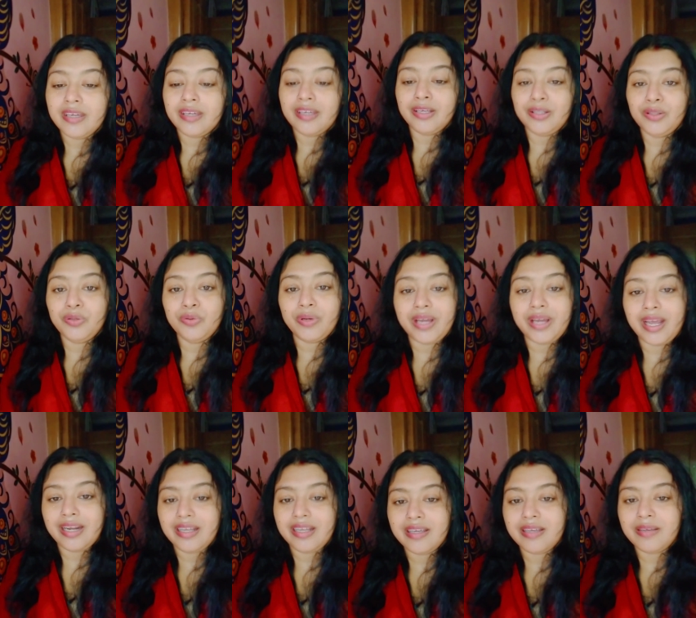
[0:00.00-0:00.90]
কিন্তু
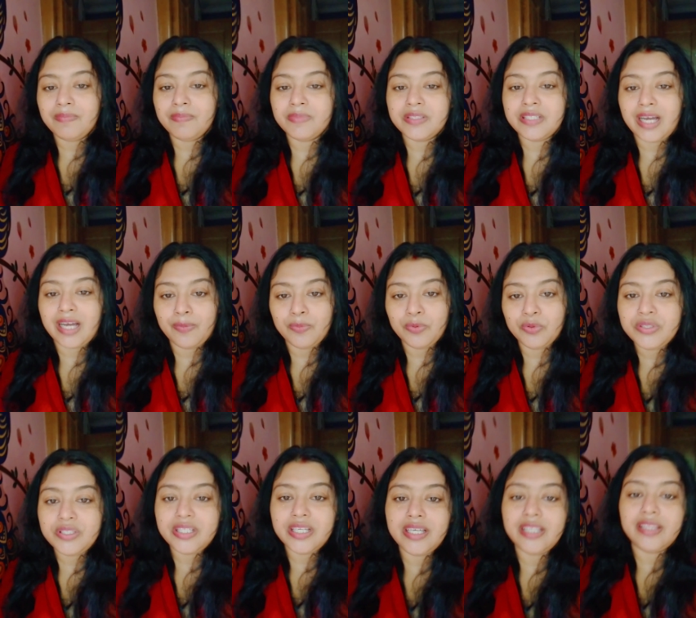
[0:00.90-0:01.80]
গেলে যাব
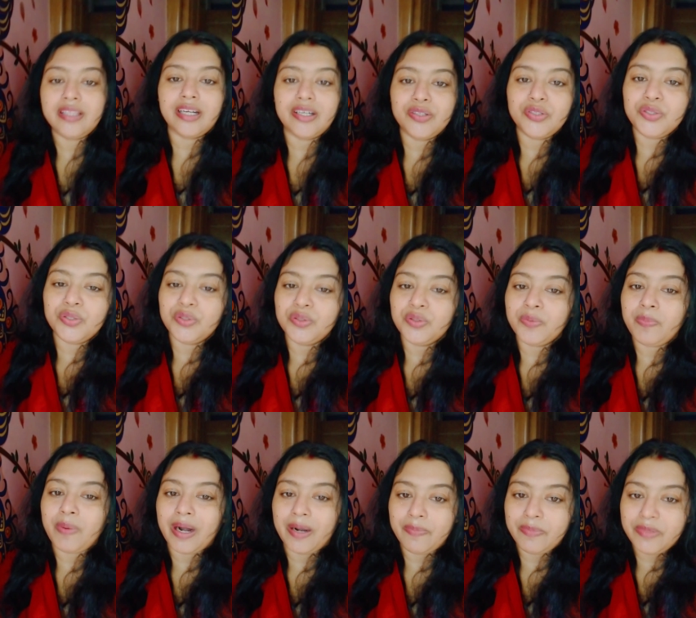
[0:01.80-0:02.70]
যে তার জন্য
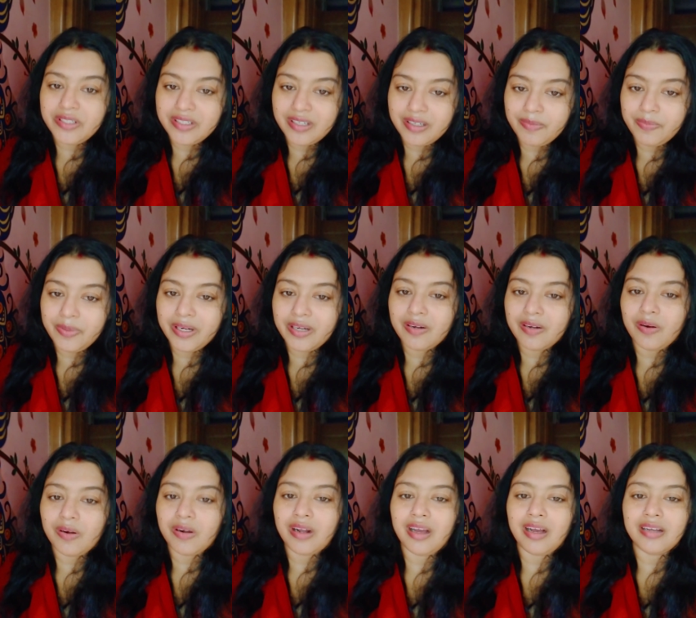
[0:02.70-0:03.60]
পারমিশন বের
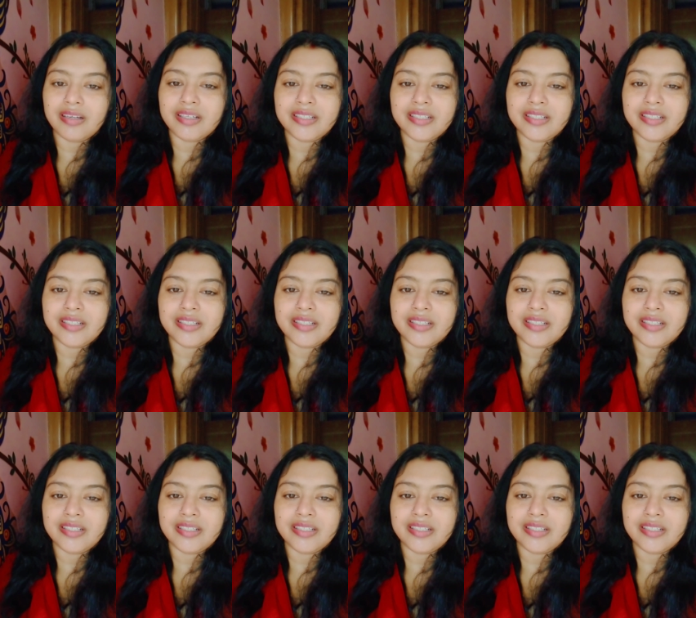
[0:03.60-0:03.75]
করা